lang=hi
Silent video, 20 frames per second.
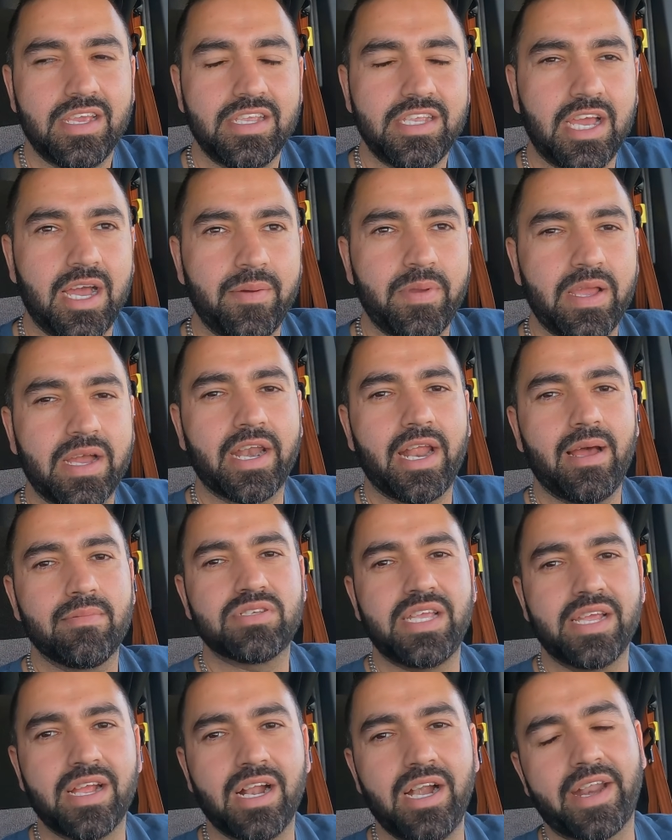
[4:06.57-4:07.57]
यहाँ पे अगर आप
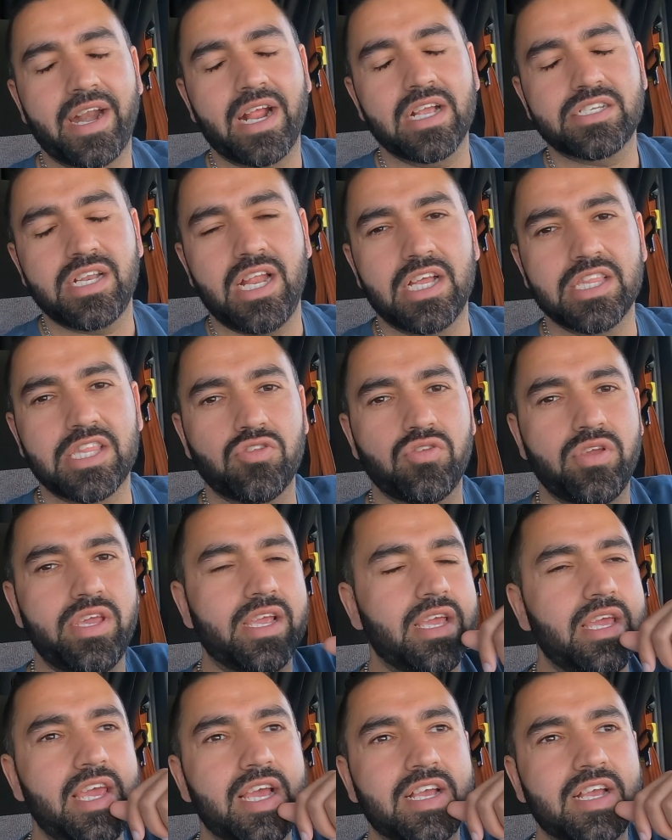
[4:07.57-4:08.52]
सिंगल ट्रक चलाते हो तो एक,